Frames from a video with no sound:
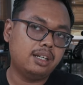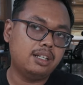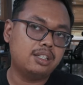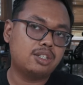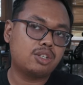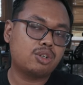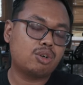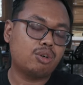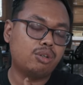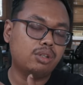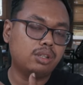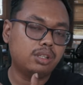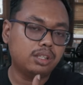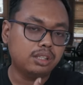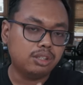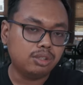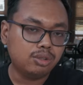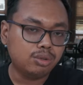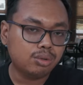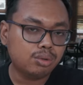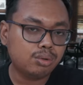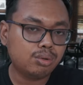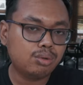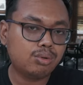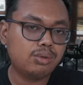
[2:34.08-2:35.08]

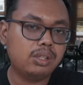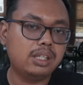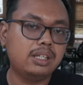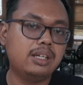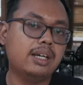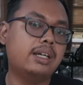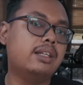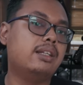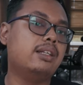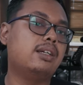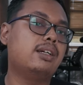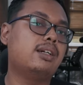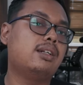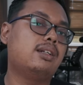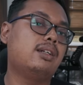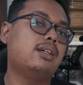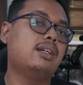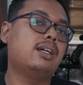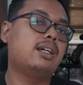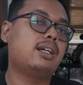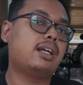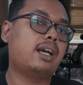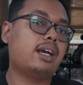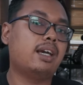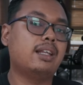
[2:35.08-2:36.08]
discontinue digantikan
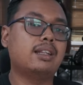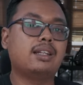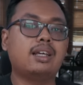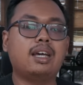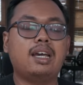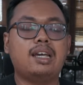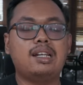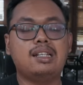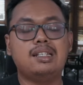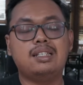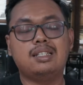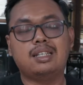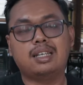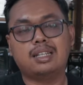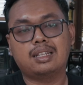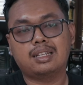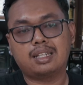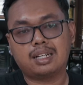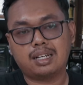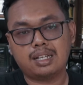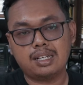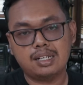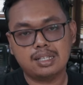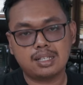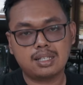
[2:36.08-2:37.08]
dengan KYT NZ
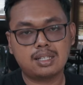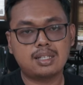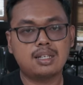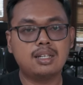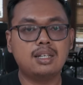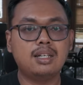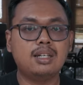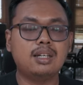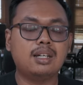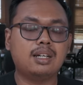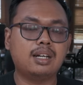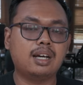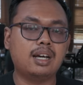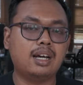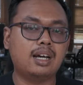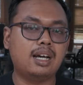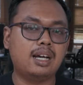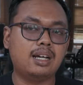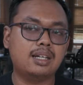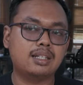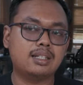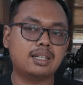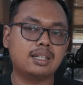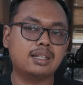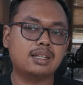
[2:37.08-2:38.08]
Race.
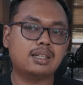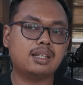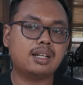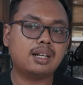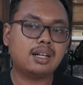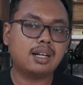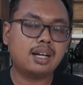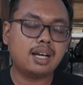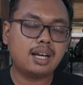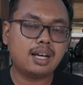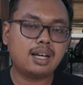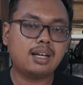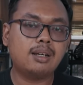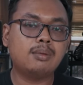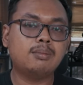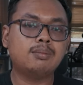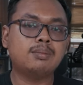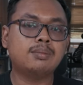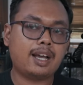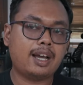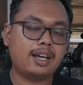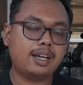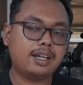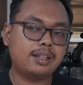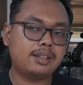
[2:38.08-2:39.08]
Nah, setelah
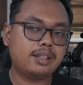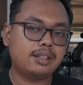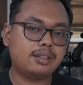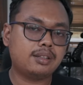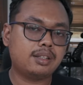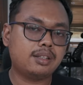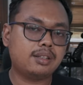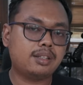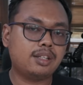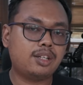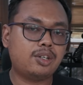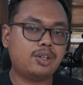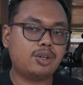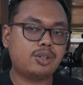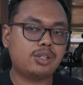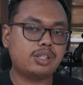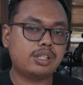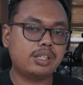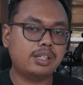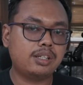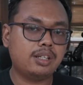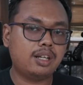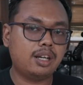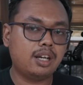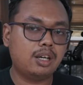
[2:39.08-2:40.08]
KYT titik
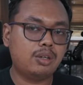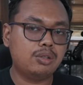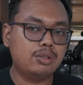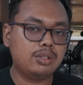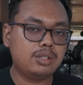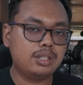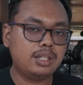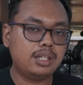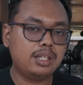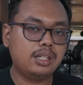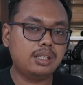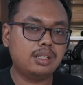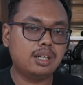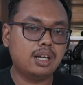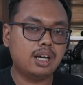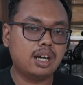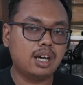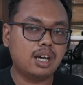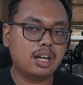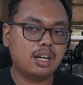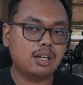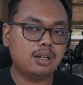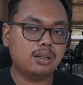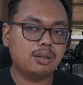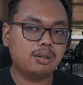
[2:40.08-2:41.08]
course ini launching
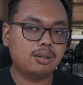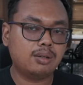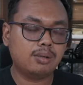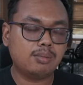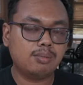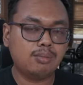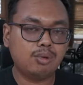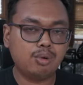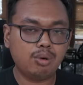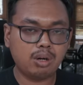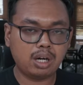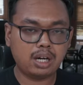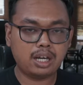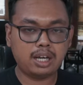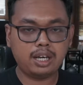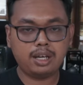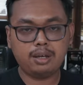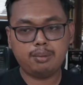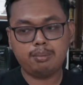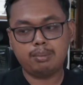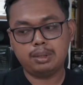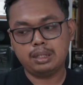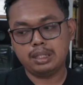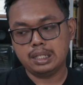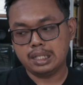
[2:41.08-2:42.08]
dan
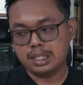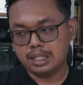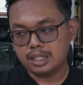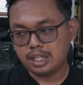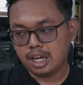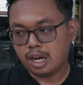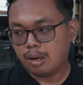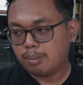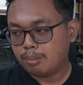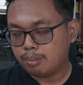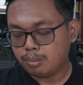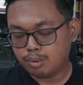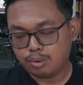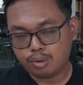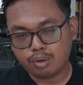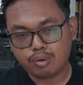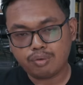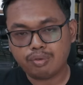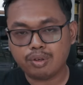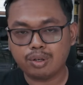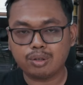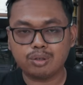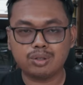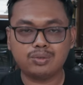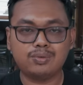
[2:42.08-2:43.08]
mulai menjamur
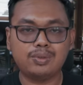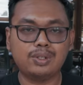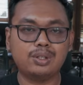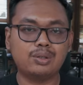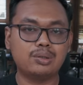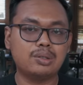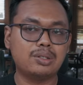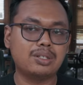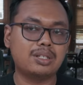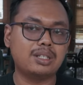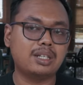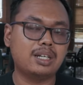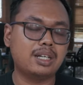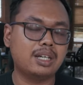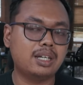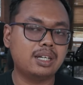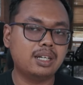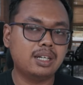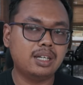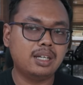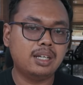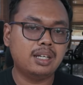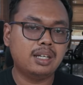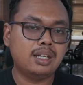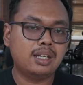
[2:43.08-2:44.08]

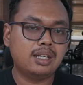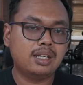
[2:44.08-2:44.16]
virus-virusnya,